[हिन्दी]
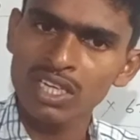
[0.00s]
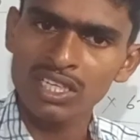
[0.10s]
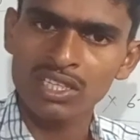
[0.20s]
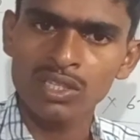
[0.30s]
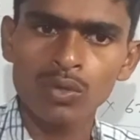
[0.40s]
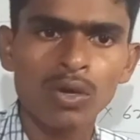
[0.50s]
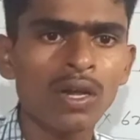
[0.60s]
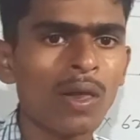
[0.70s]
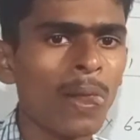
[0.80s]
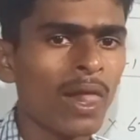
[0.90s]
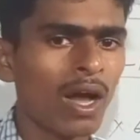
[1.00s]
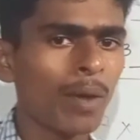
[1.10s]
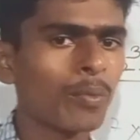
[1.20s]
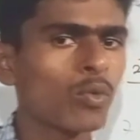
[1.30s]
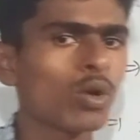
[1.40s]
कोई दिक्कत नहीं होगा
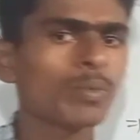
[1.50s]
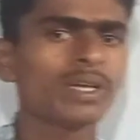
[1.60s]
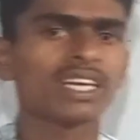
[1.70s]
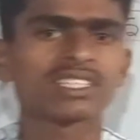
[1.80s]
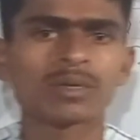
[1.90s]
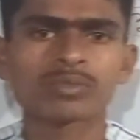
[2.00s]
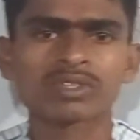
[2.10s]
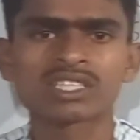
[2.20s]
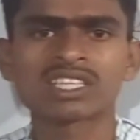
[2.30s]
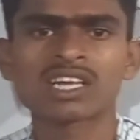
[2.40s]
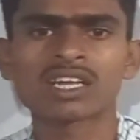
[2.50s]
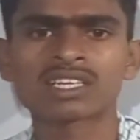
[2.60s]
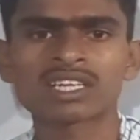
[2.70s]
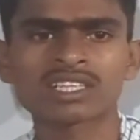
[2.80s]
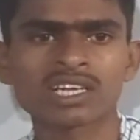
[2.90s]
आप कोई भी एग्ज़ाम की
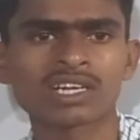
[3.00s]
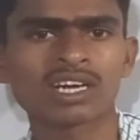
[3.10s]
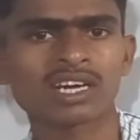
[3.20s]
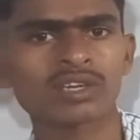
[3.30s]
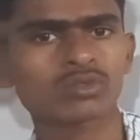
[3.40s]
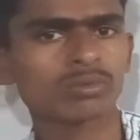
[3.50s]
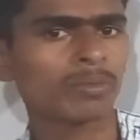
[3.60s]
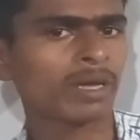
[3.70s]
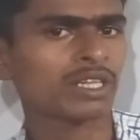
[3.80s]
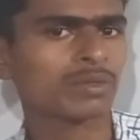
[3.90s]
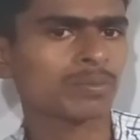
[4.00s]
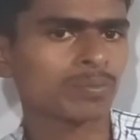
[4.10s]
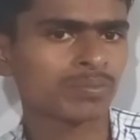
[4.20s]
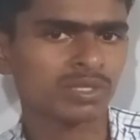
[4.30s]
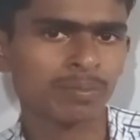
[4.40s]
तैयारी करते हैं अगर उसमें
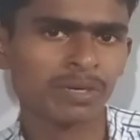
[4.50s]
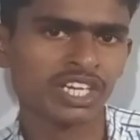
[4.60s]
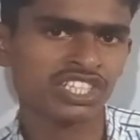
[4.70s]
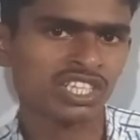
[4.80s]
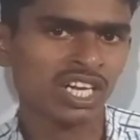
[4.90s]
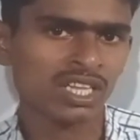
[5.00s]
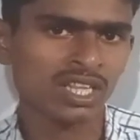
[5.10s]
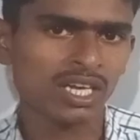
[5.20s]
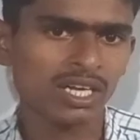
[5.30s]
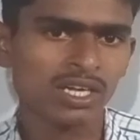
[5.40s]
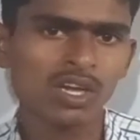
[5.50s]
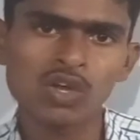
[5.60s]
मैथ से प्रश्न आता है